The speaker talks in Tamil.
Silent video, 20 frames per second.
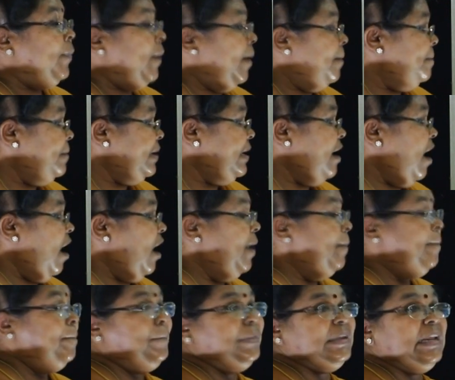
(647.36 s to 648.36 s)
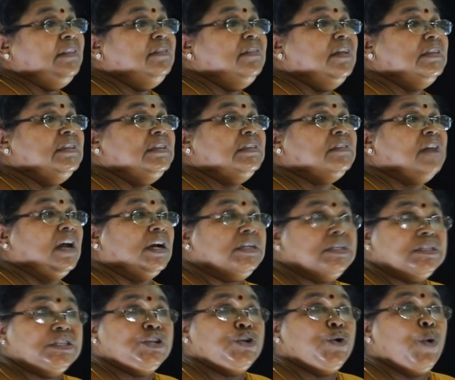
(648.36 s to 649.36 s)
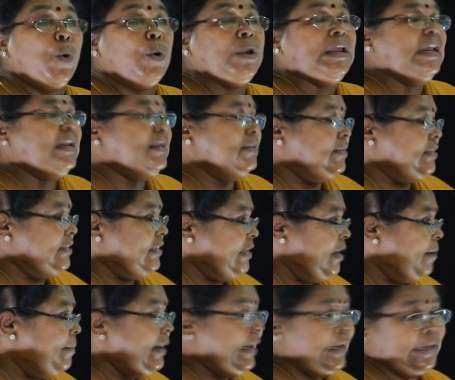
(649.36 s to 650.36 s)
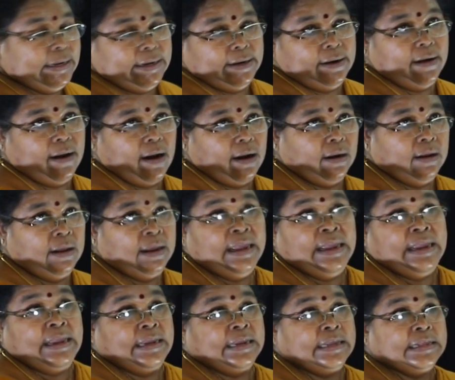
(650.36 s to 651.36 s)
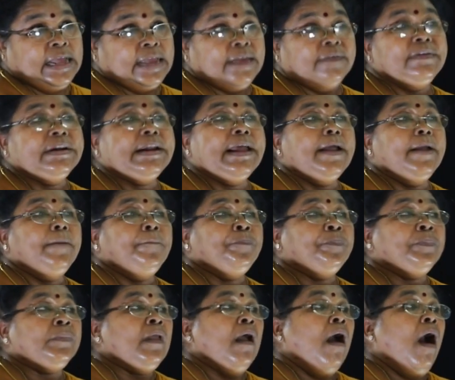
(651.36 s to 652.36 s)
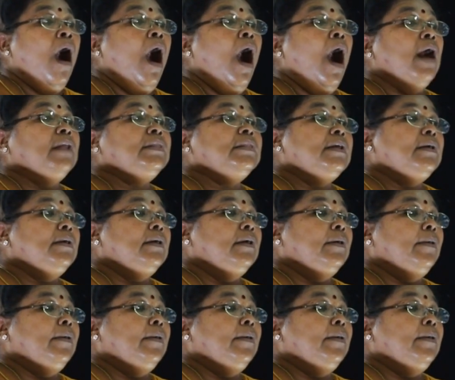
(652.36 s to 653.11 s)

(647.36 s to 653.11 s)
தம்பியாக பிறந்தது தகுதியோ என சினமடைகின்றான் இதைவிட அந்த